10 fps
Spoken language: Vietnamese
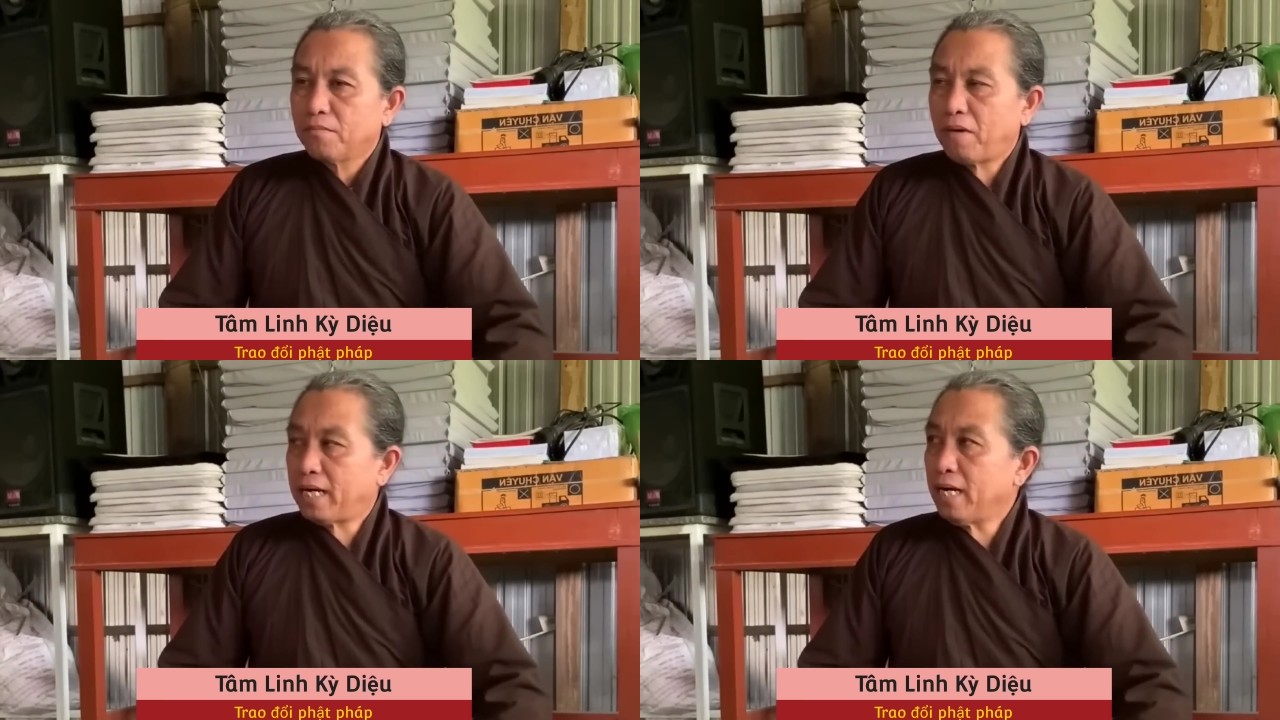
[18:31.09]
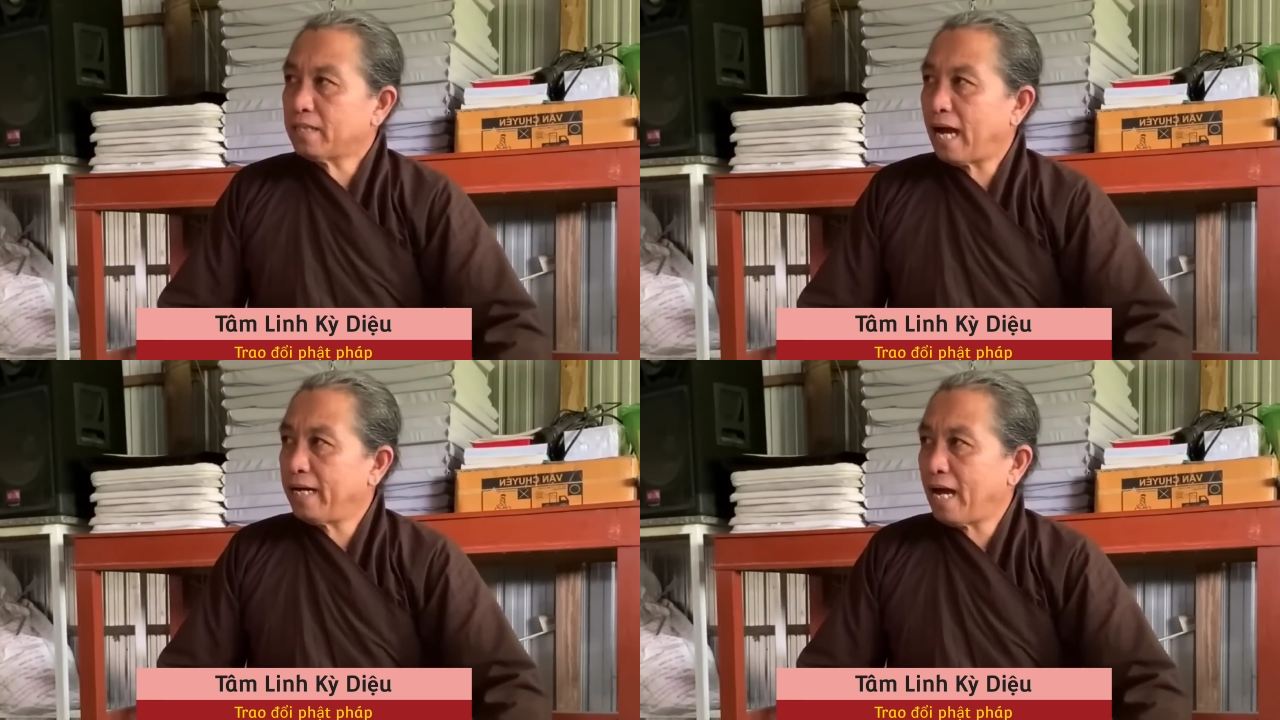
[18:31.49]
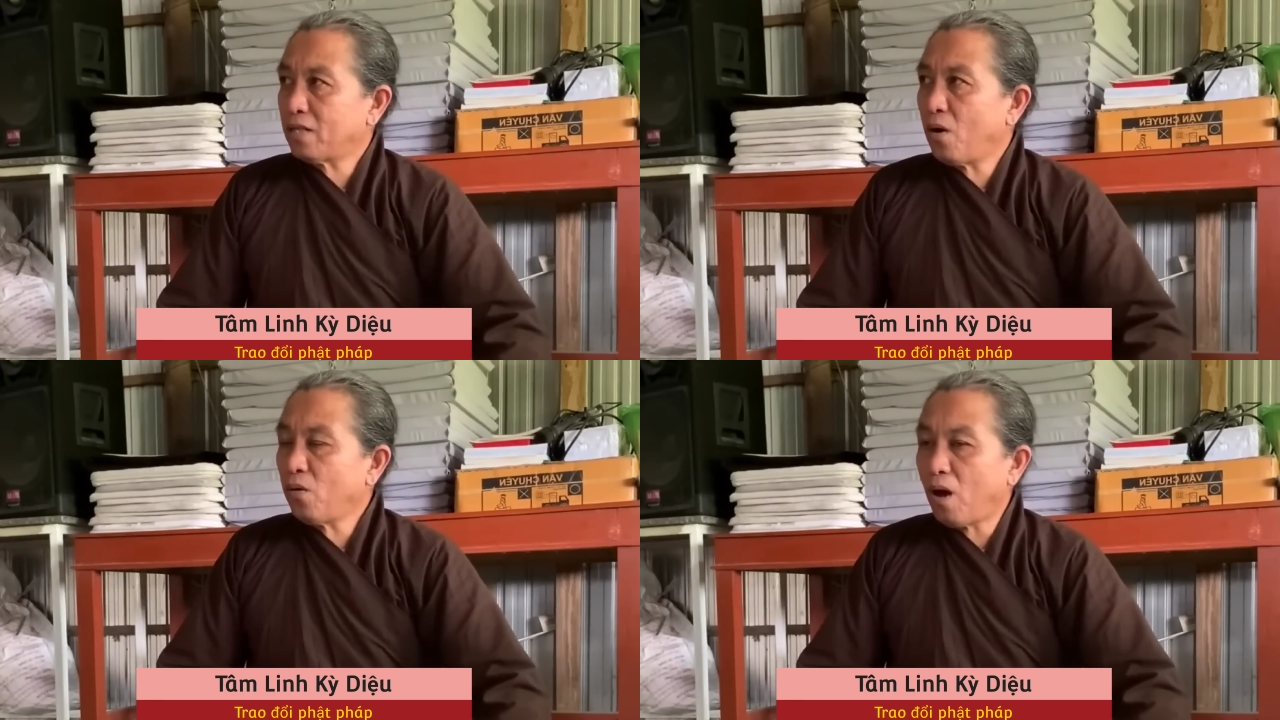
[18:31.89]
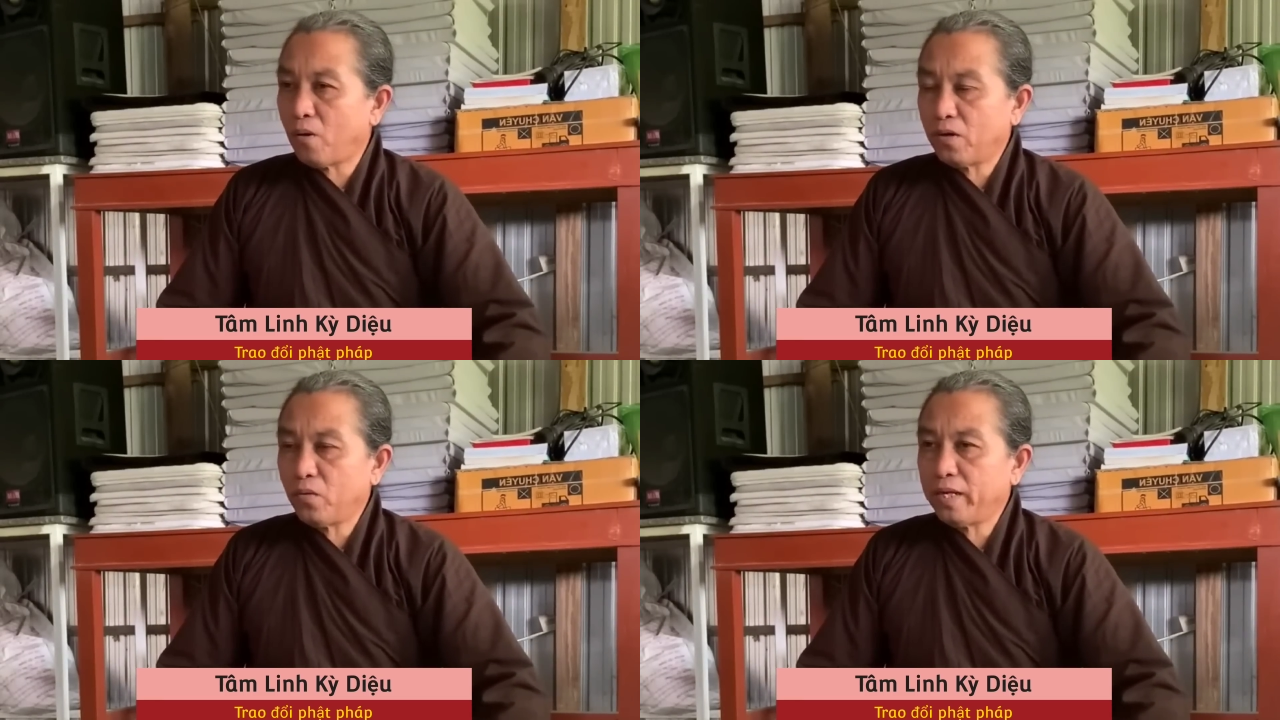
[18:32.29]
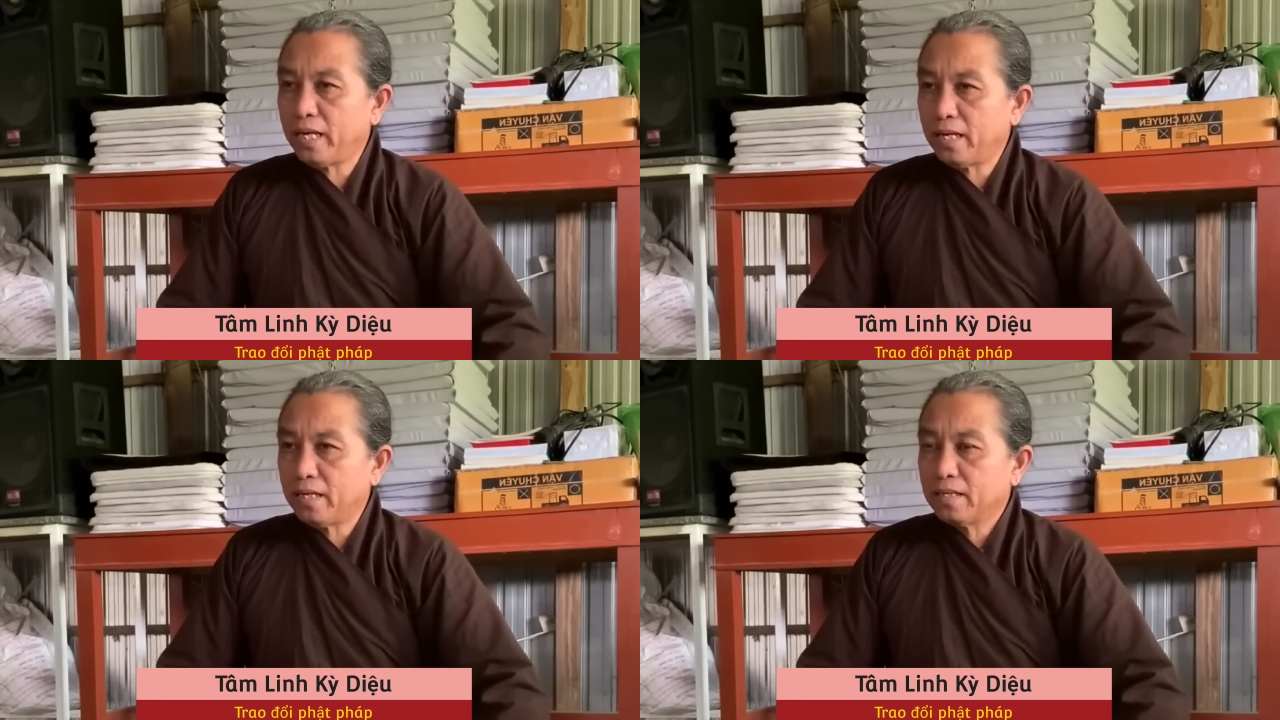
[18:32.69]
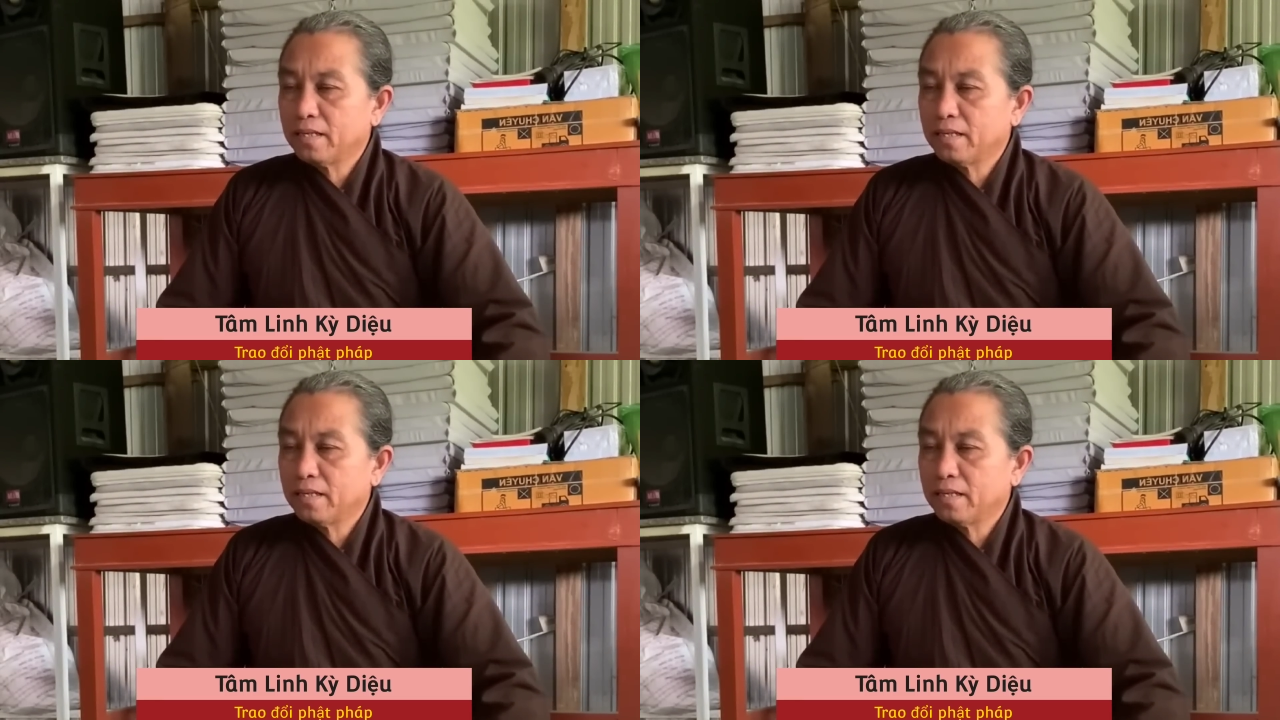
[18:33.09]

mà đức thầy đã thố lộ đó quý vị